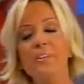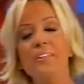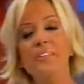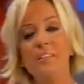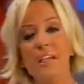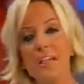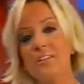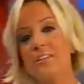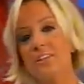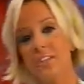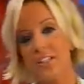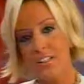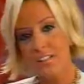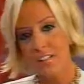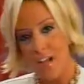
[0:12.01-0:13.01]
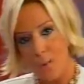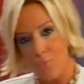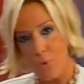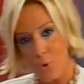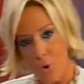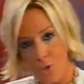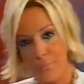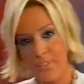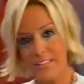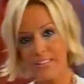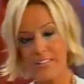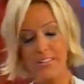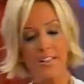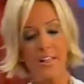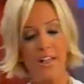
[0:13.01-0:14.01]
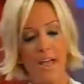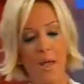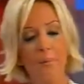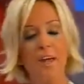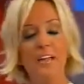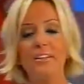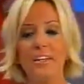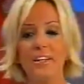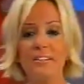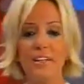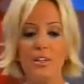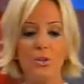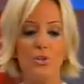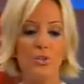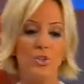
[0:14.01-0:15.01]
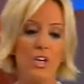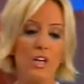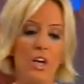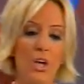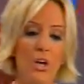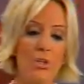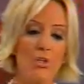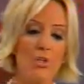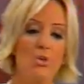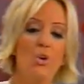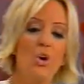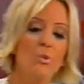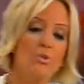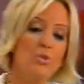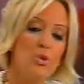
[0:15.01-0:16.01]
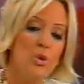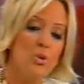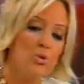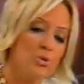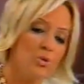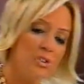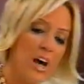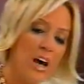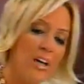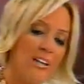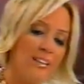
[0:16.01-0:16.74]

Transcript: Biz yayında vakit kaybı olmasın diye hemen yayından önce şu görmüş olduğunuz